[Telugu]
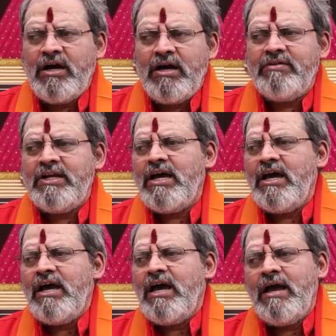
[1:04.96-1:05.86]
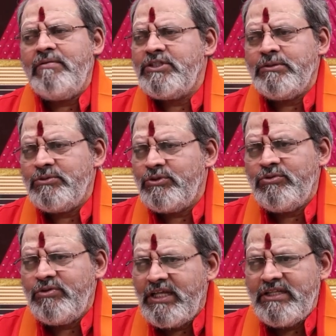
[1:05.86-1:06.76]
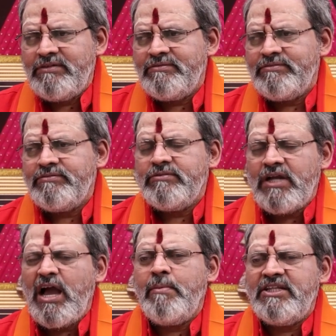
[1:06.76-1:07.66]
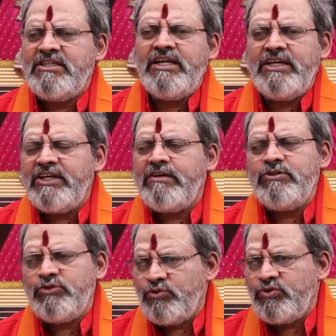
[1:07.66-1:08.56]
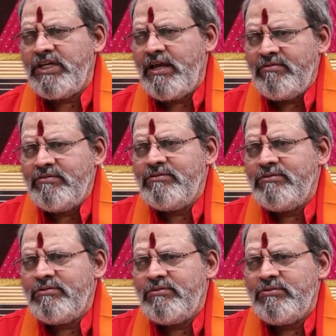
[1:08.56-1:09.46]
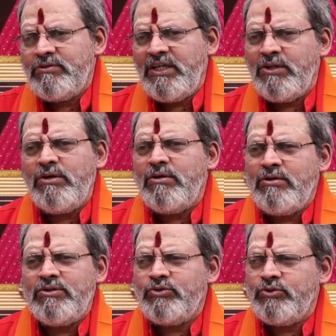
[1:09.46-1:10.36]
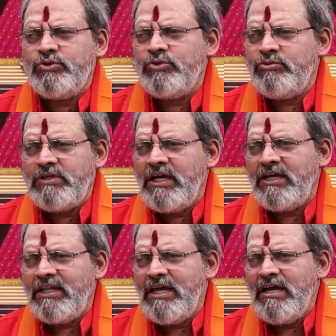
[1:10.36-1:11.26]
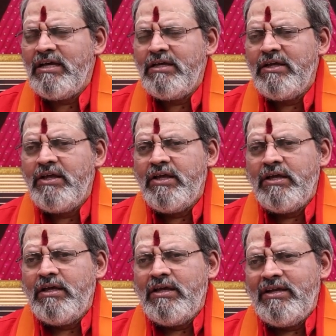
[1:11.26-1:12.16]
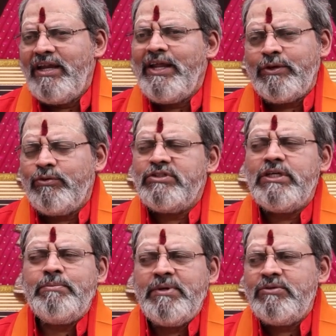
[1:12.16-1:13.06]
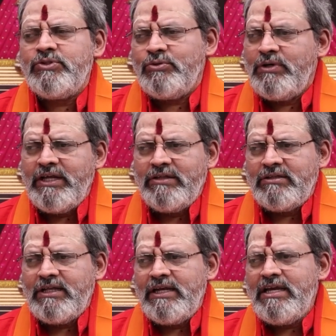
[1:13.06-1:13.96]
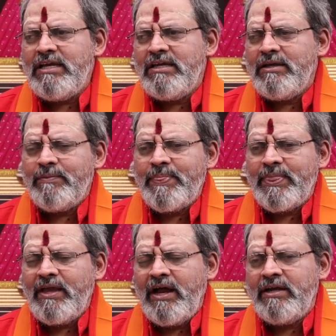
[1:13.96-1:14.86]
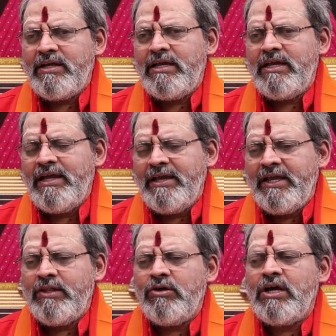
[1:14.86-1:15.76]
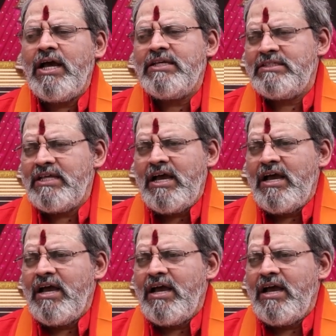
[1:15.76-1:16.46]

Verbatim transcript: భావన ఆమె చెబుతూ ఉన్నది ఆ మధ్య ఇంటర్వ్యూ చూశాను ఏదో చూస్తూ ఉంటాం కదా నేను ఎక్కువసేపు ఏమి చూడలేదు తల్లి అంటే ఏదో కాస్త